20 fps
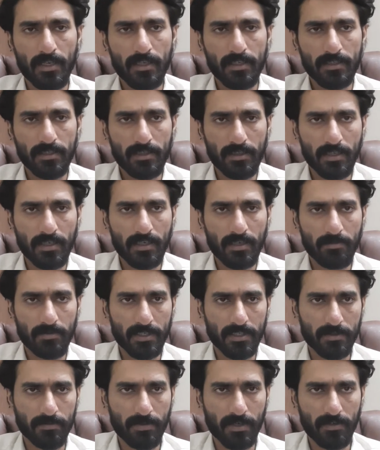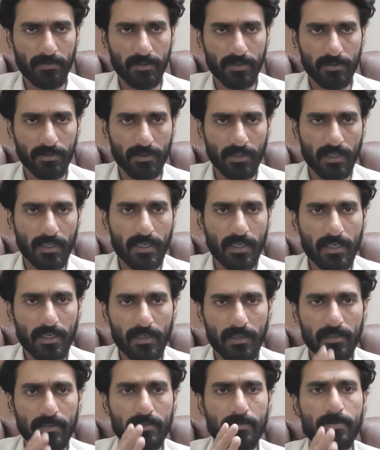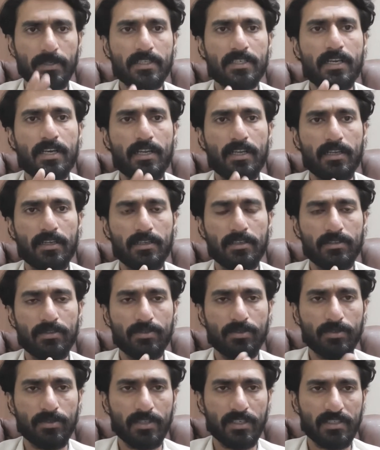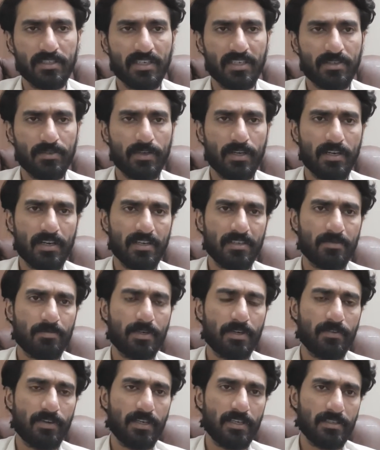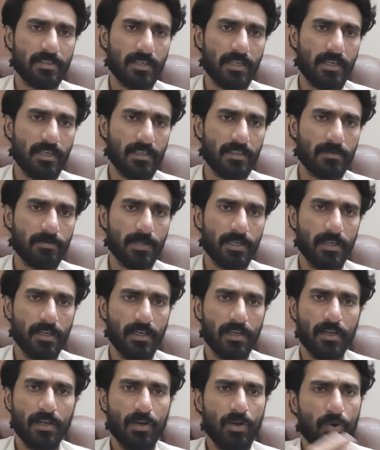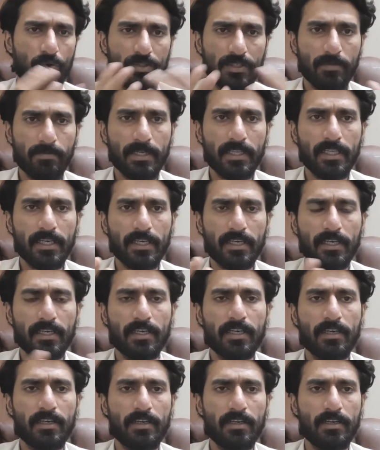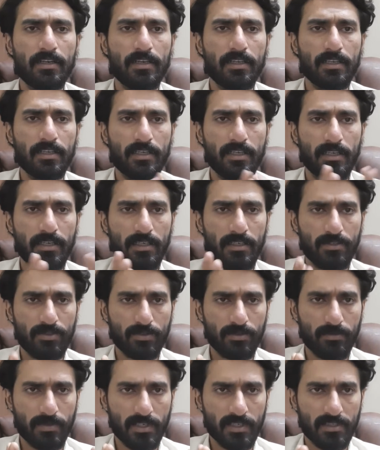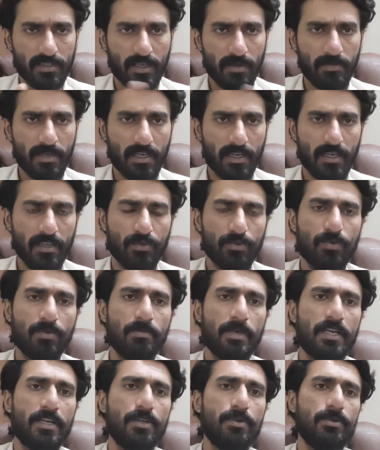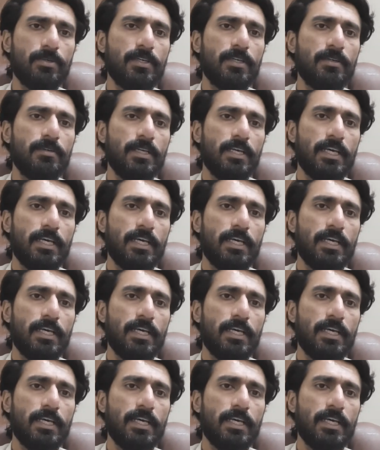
जितनी इनके पास पावर्स होते हैं लेकिन स्पेशली जो ये सेक्शुअल हरासमेंट वाला सीन है इसमें उसे पता है कि अगर ये जो मेरे सामने खातून बैठी हुई है